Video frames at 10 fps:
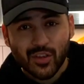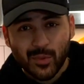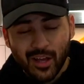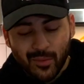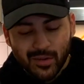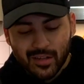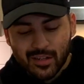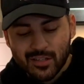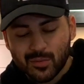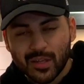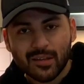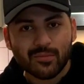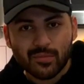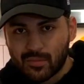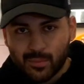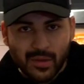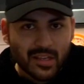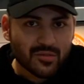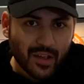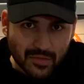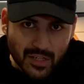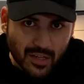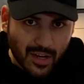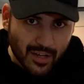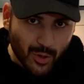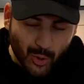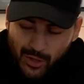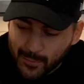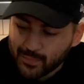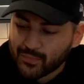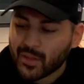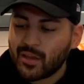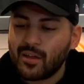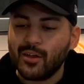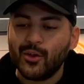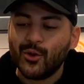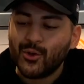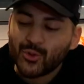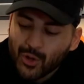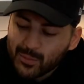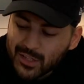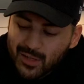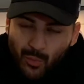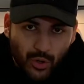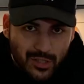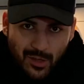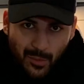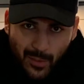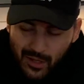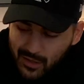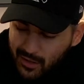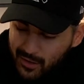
तभी काम करते हैं जब ये पी एस फाइव से कनेक्टेड होता है तो अब जैसे बॉक्स की मैं बात कर रहा